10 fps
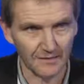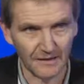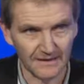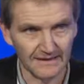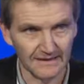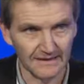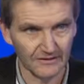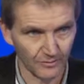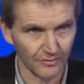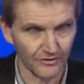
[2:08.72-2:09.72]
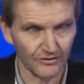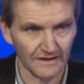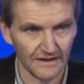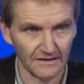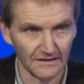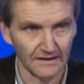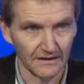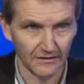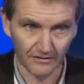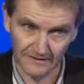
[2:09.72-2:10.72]
partis qui sont plus anciens.
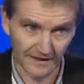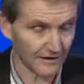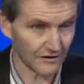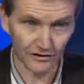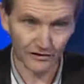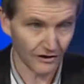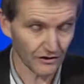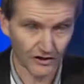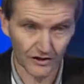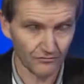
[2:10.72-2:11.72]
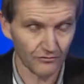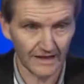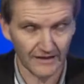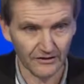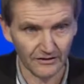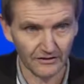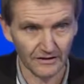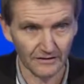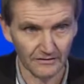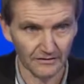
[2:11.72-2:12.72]
ça existe, ça existe chez vous et ailleurs,
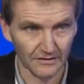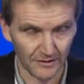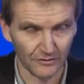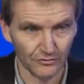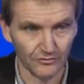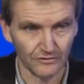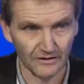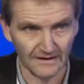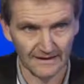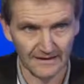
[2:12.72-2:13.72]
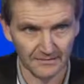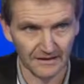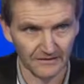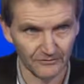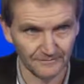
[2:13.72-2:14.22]
et ce c'est pas du tout votre état d'esprit. Vous.